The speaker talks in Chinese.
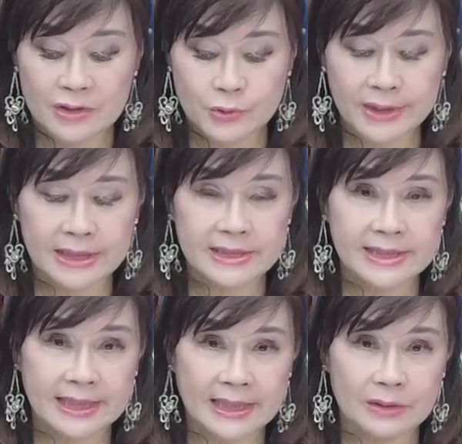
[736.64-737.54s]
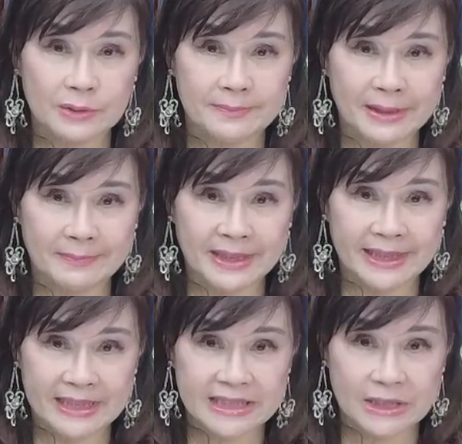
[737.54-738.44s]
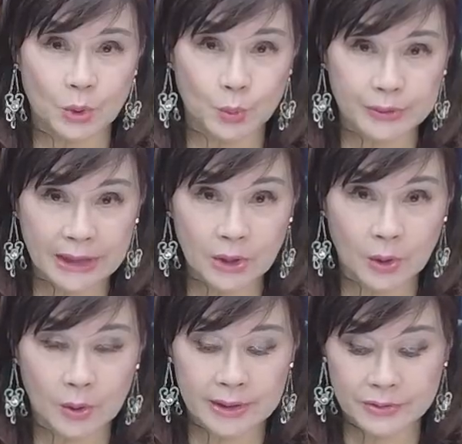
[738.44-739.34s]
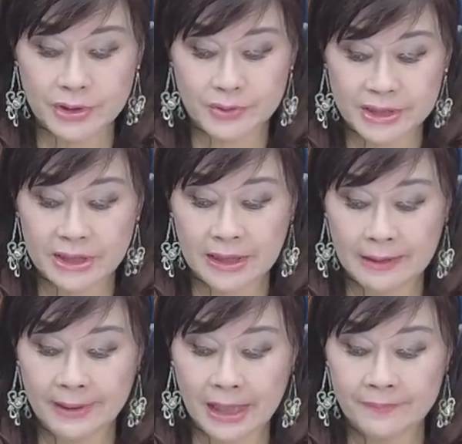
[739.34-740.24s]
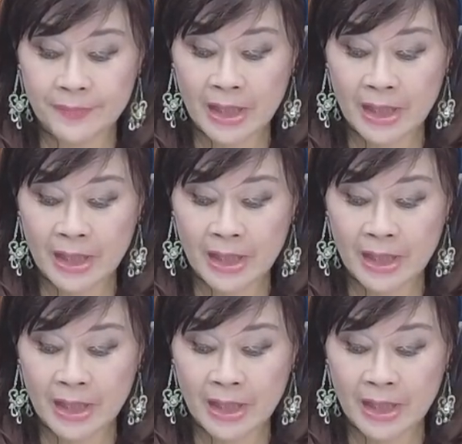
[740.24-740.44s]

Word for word: 所以呢，健康会慢慢亮起红灯哦，要小心，好不好？